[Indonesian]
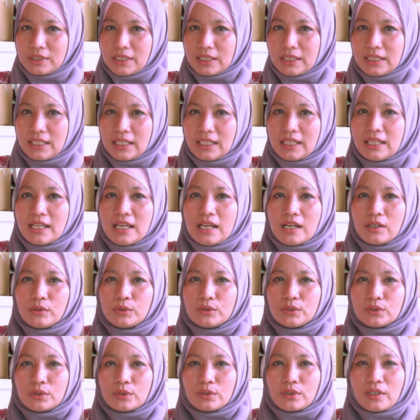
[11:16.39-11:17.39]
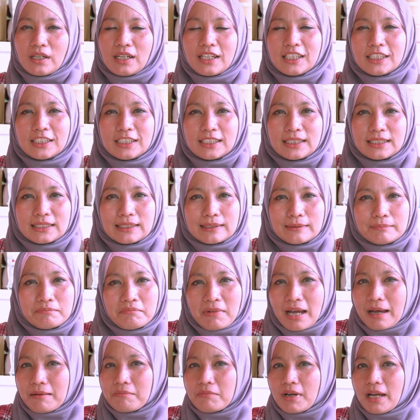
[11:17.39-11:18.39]
Jadi untuk eh,
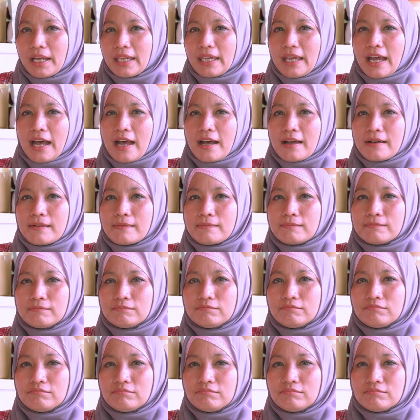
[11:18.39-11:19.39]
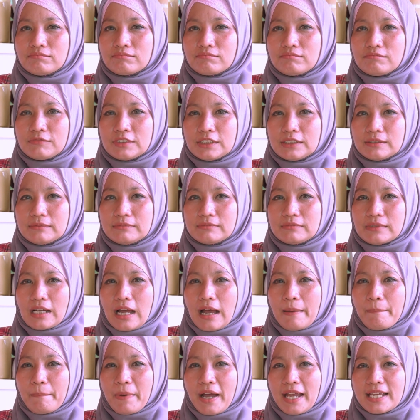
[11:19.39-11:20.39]
emak-emak uh, yang
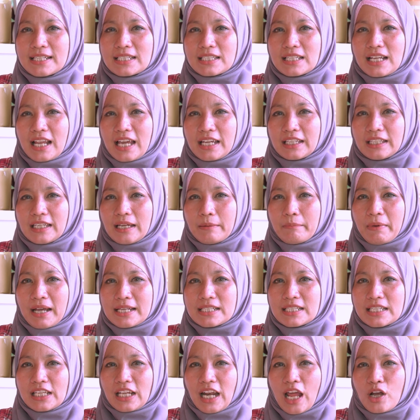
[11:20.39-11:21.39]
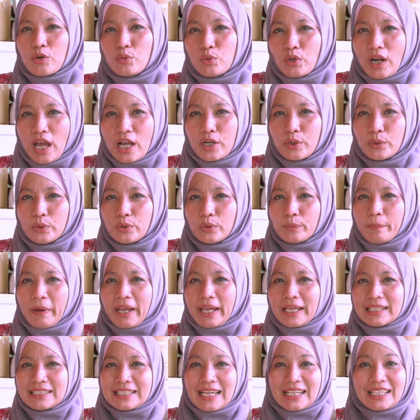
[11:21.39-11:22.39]
apa istilahnya masih ragu-ragu
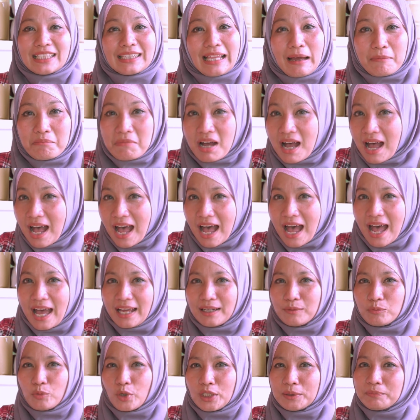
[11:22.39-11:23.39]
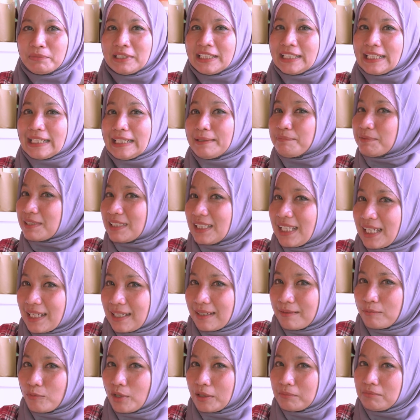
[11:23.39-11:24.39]
pengen nyari tambahan buat beli lipstik
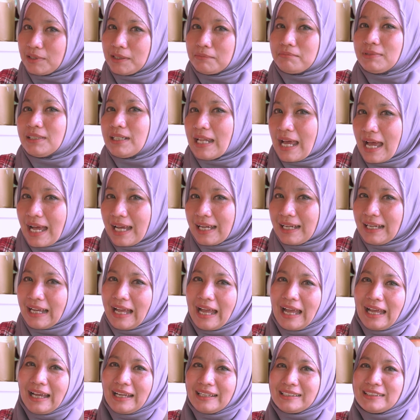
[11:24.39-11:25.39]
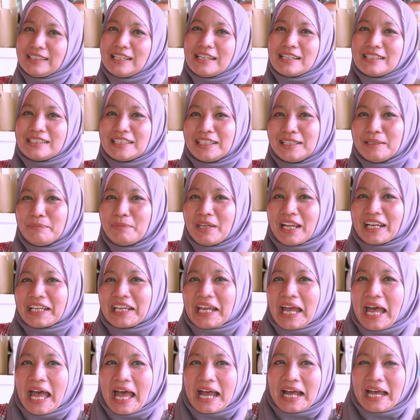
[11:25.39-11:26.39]
buat beli bedak, nah jadi biar
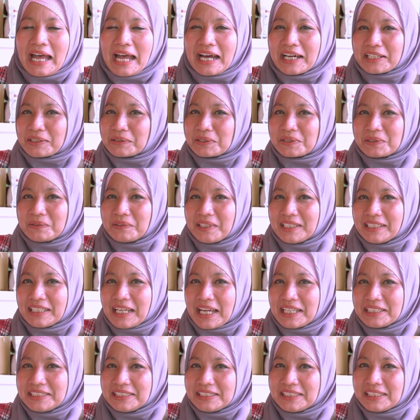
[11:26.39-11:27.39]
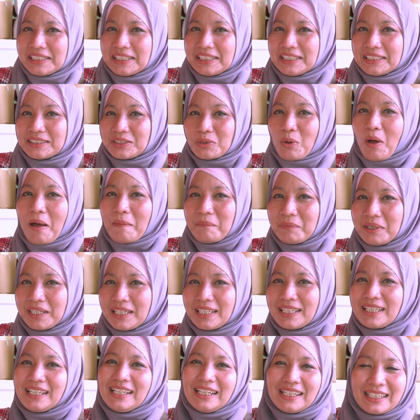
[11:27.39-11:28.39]
nggak nggak ngerusuin gaji
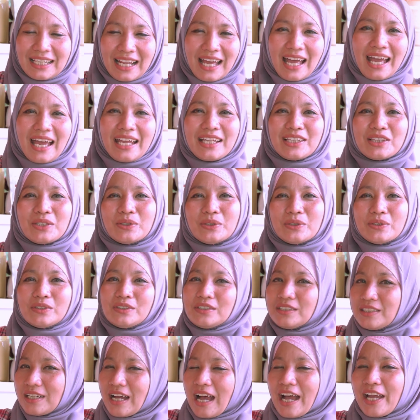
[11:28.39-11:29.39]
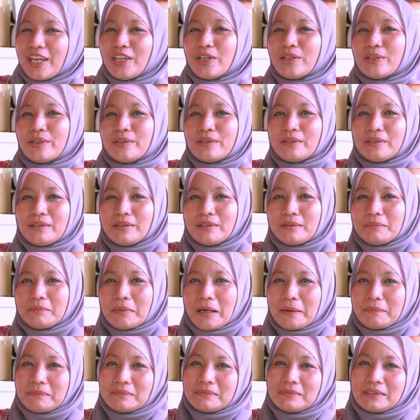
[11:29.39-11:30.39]
suami, nah itu ayo
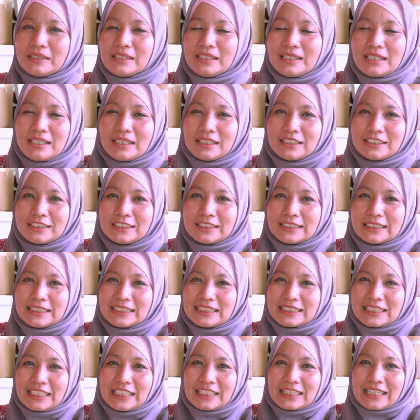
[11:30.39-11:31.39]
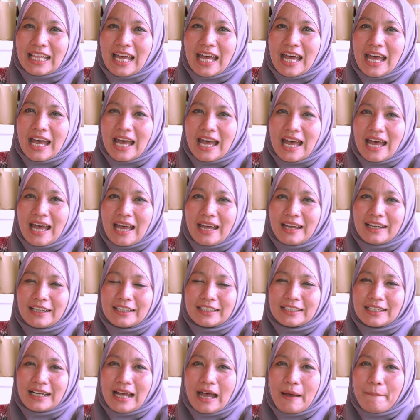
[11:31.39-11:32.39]
mam uh, kita
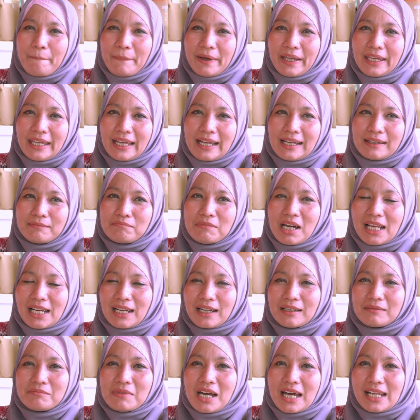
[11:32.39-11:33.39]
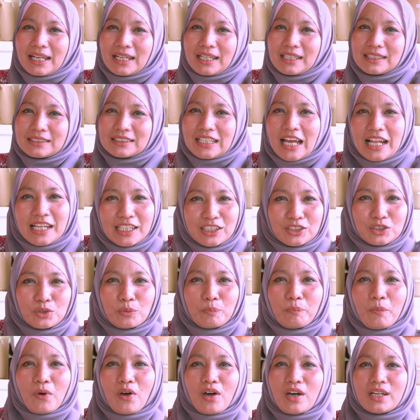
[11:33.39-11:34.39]
apa ya bareng-bareng saling
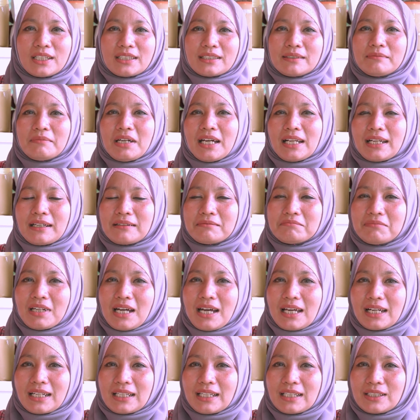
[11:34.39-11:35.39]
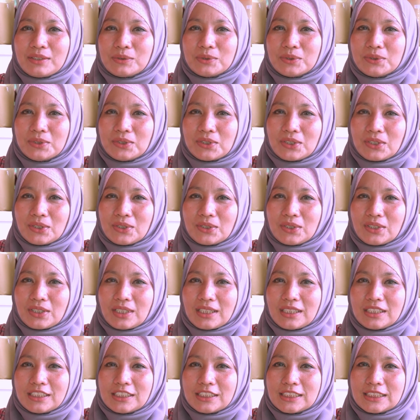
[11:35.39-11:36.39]
support, bareng-bareng untuk
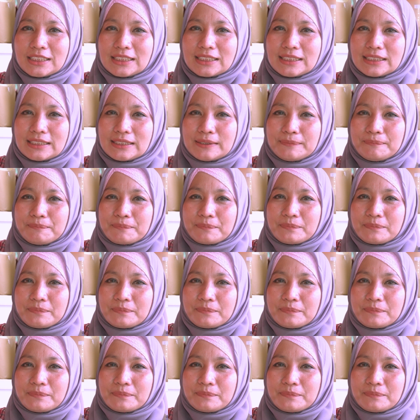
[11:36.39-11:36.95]
uh,